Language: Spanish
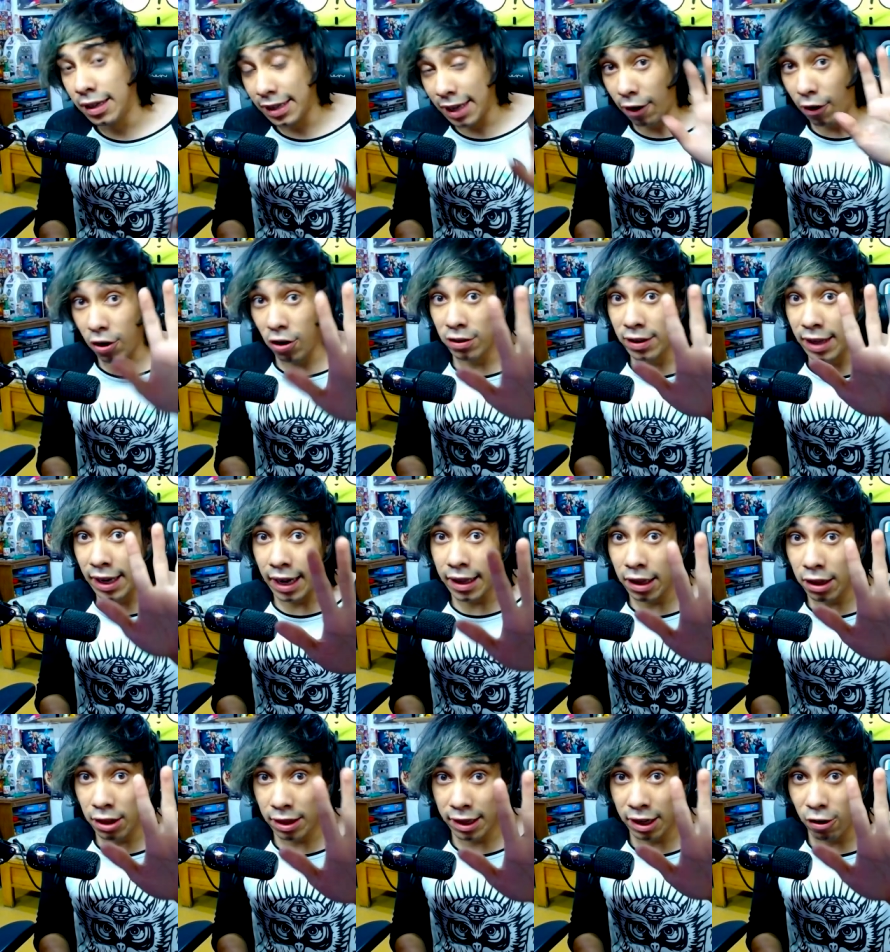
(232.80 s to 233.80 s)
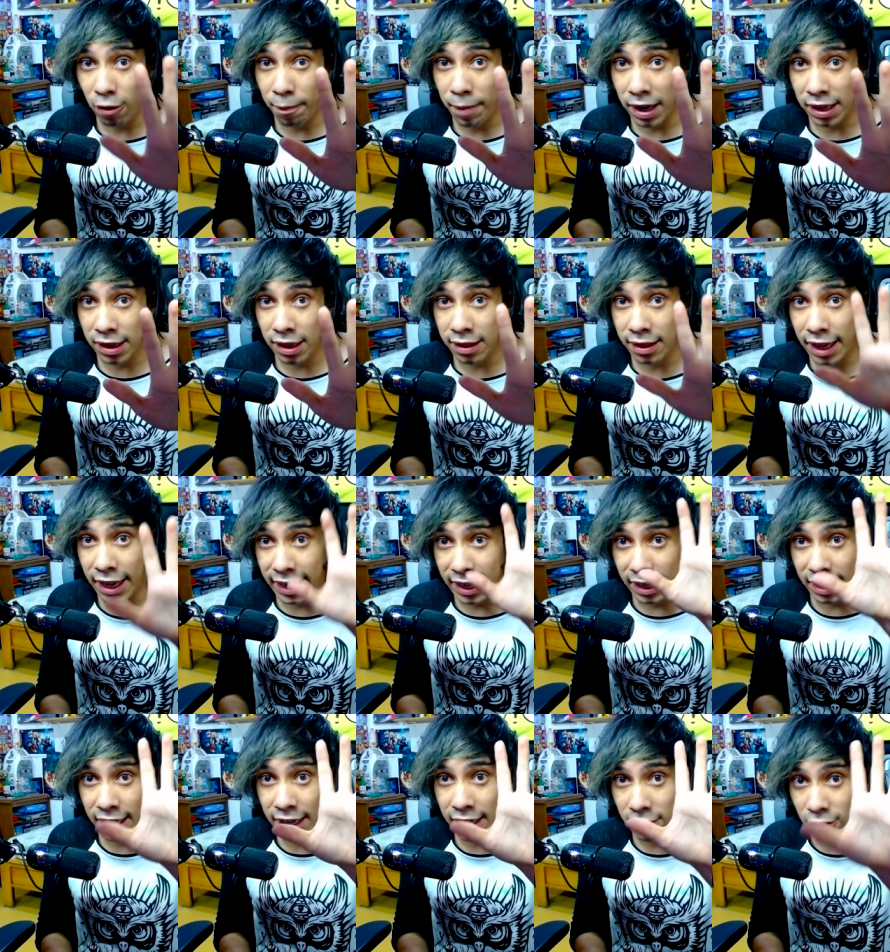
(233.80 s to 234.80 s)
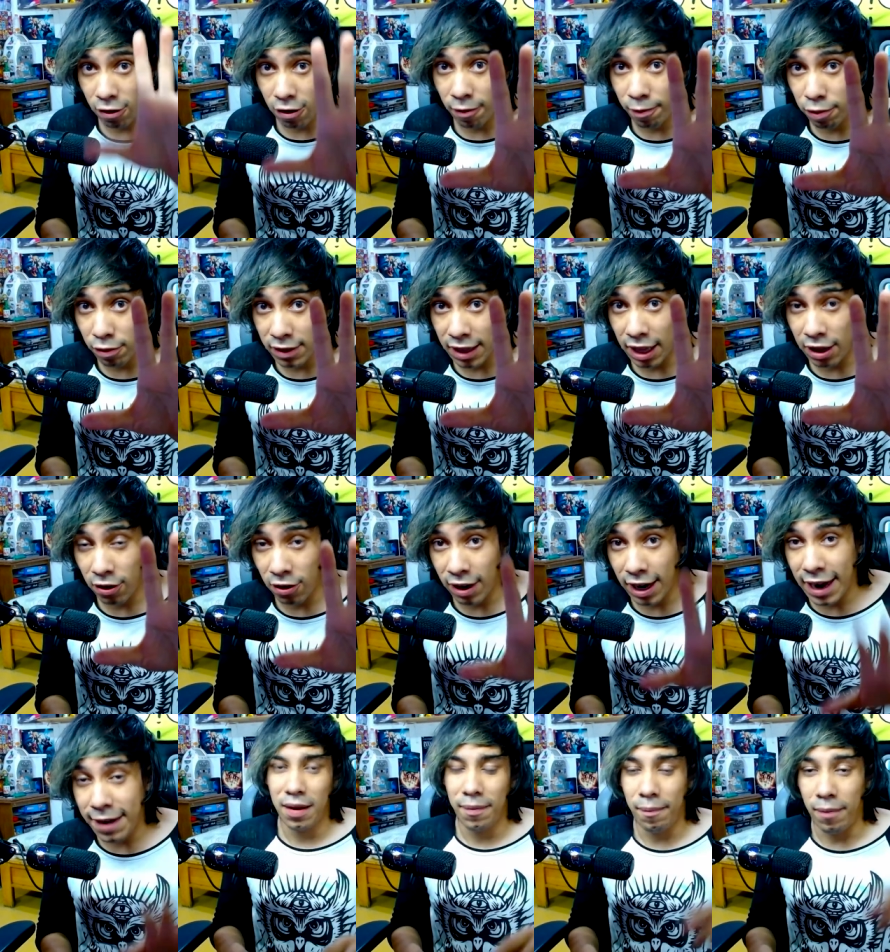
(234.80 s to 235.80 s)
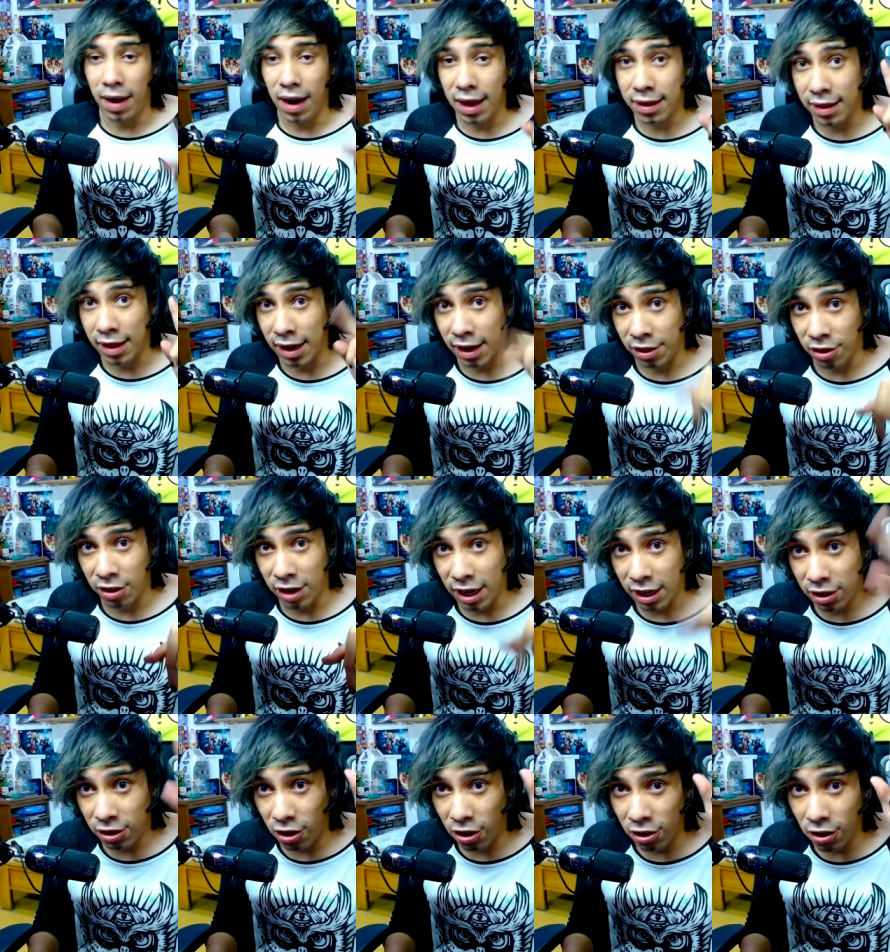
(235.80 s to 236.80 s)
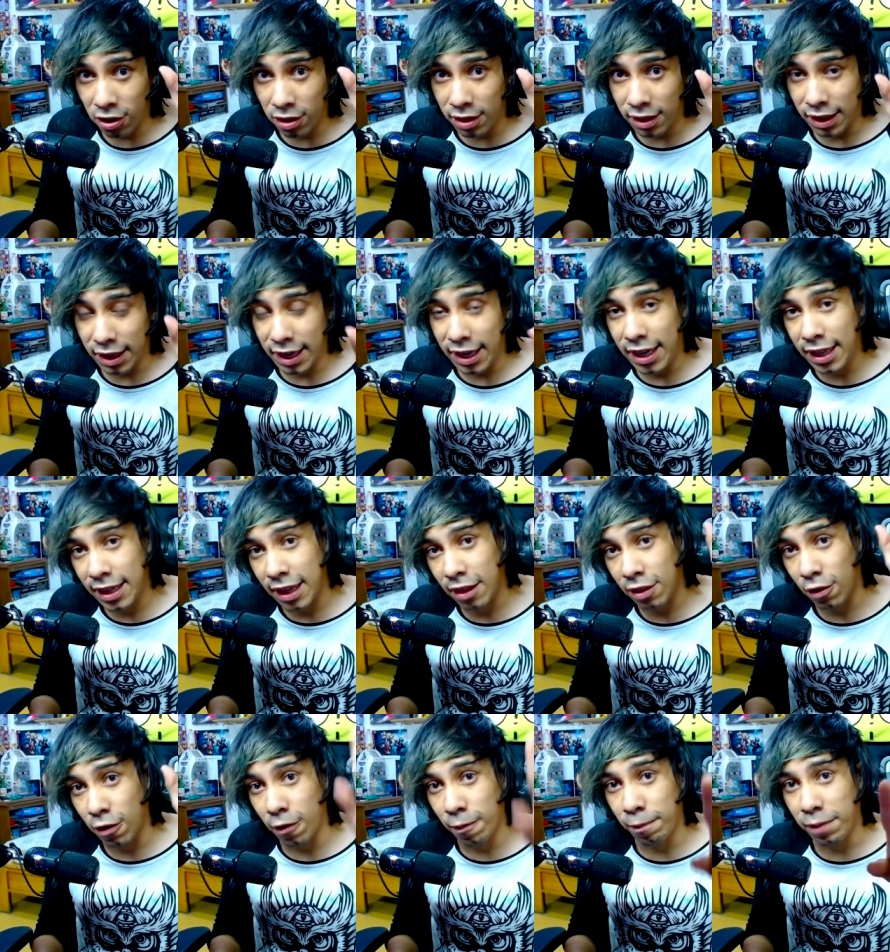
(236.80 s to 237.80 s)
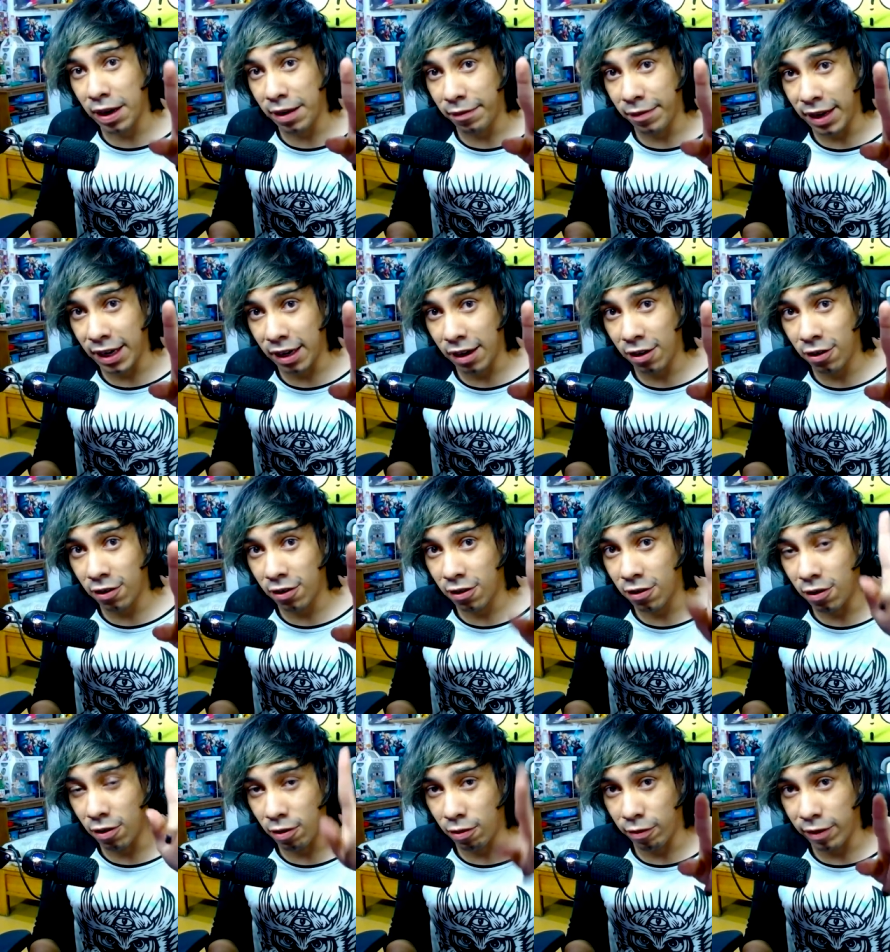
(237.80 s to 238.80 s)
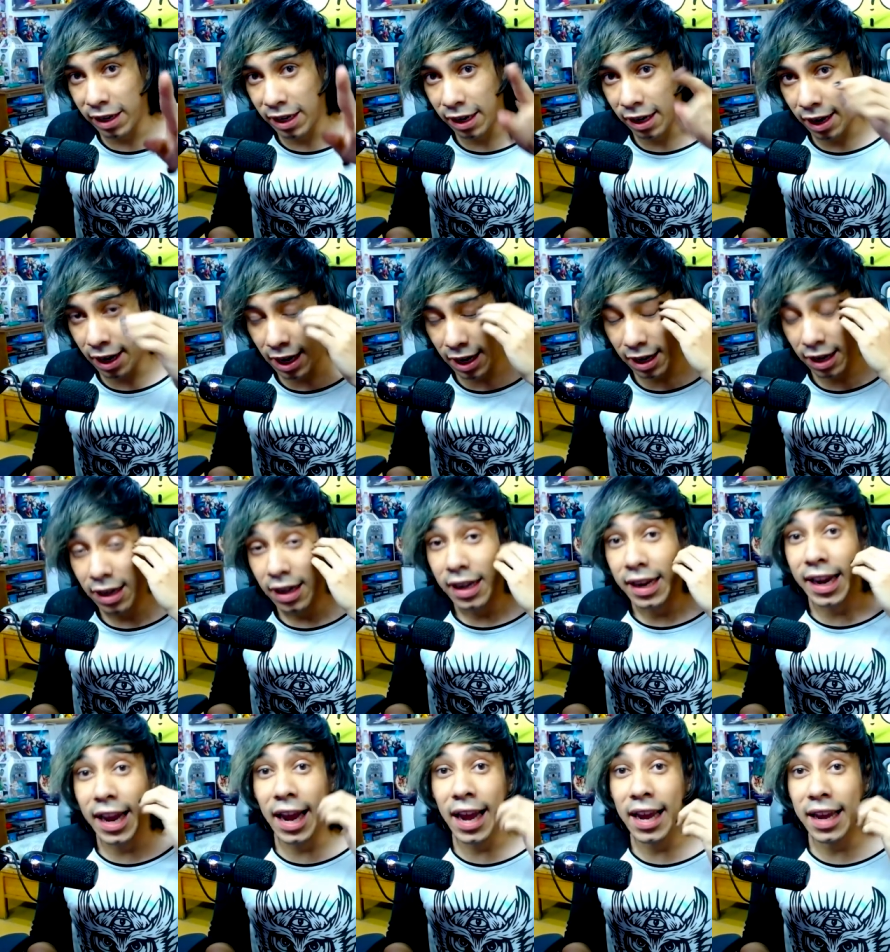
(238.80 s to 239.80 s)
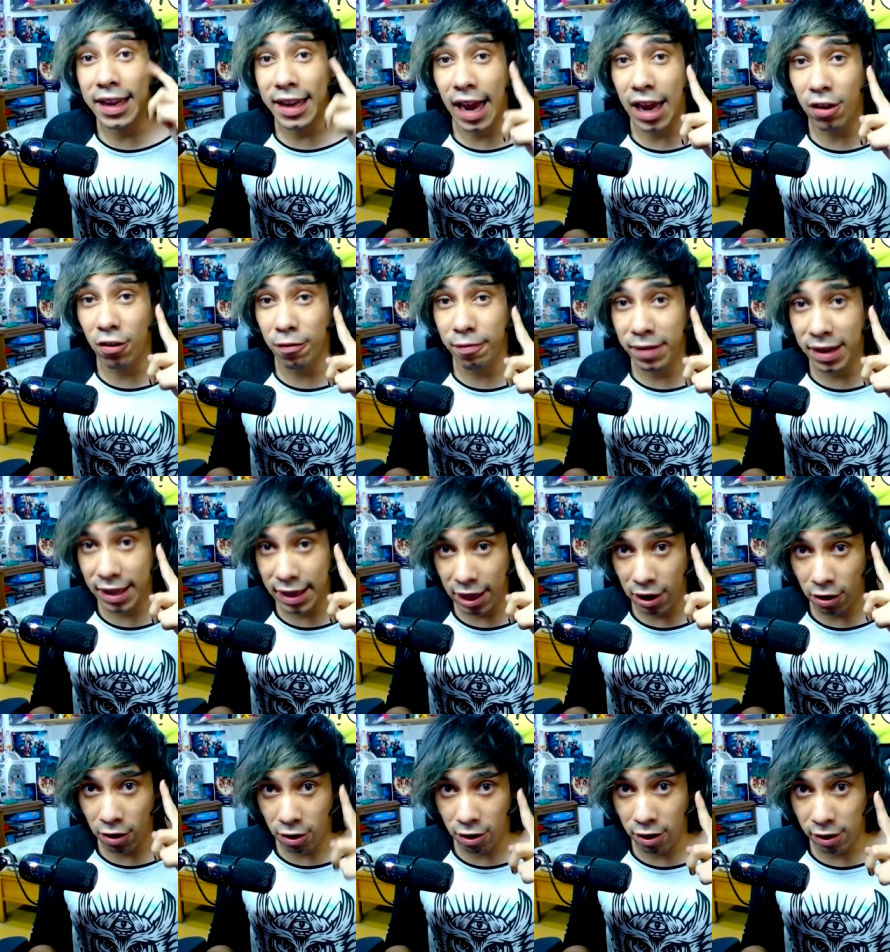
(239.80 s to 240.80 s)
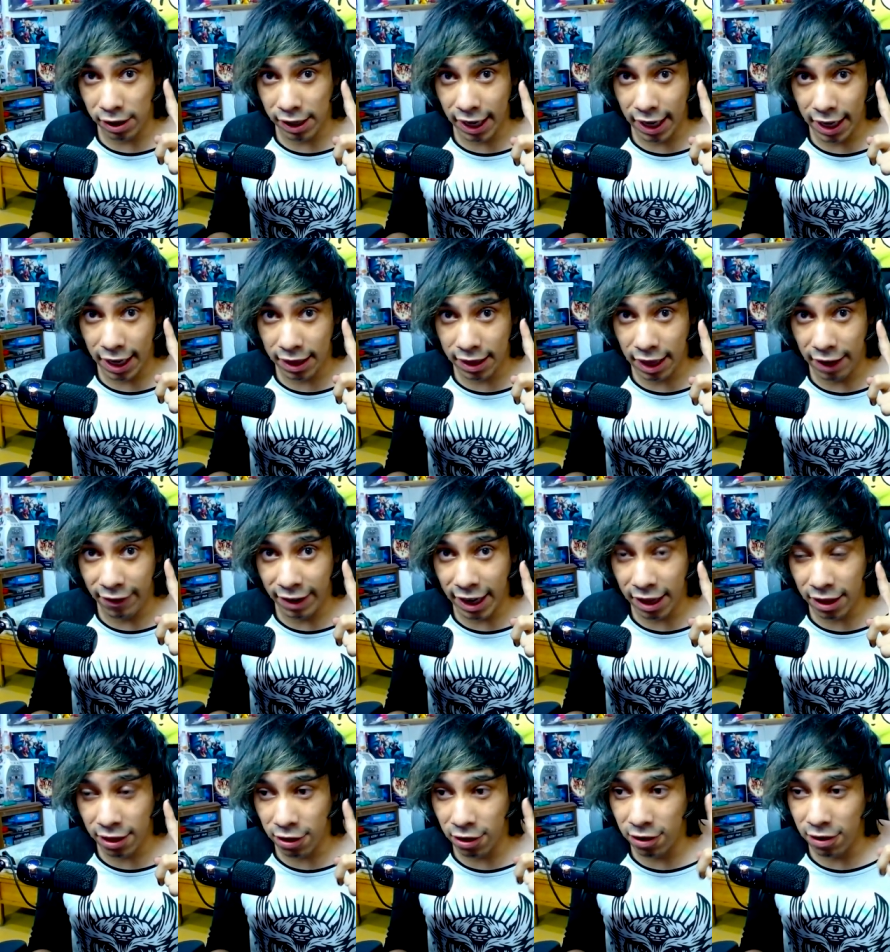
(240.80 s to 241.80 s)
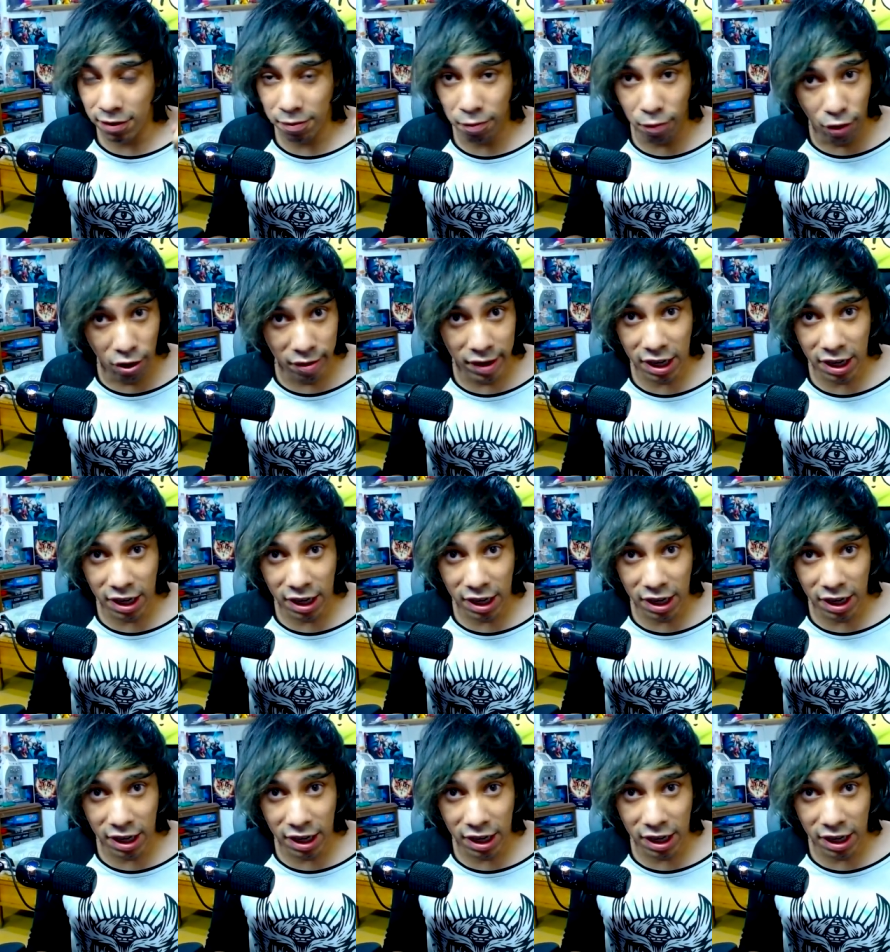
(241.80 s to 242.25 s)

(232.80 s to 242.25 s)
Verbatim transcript: Ya cuando tengas esas 5 partes ahí en tu computadora, vas a seleccionar todos y descomprimirlo con WinRAR. Que ya hay un video de saber eso muy bien